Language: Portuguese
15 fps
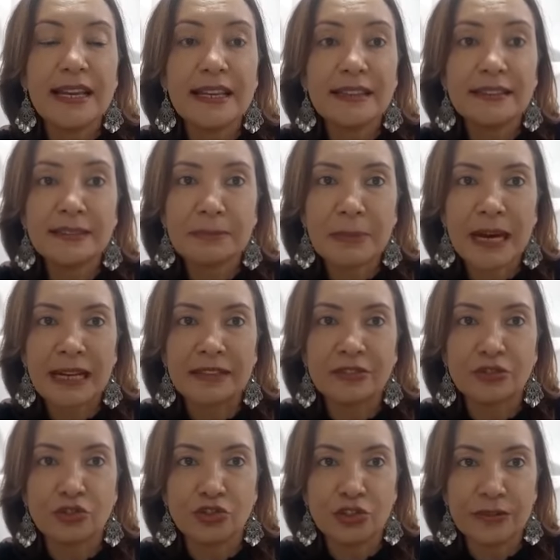
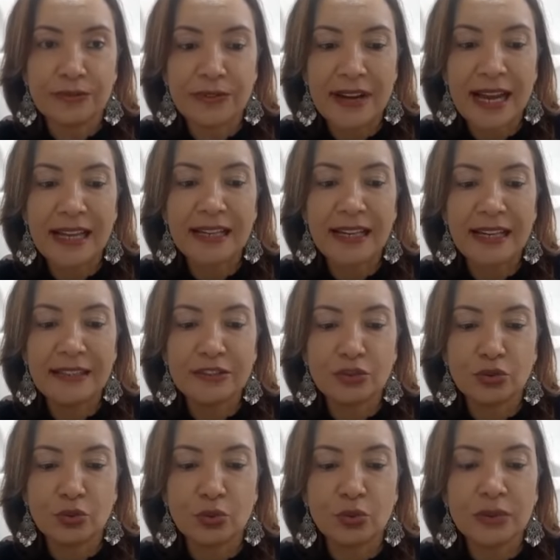Espaços de fala e
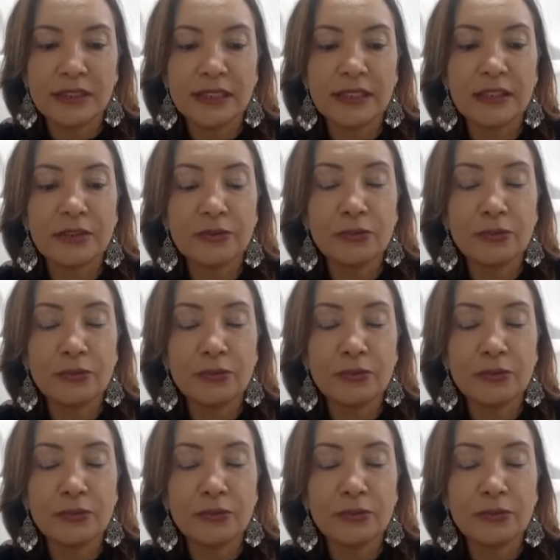escuta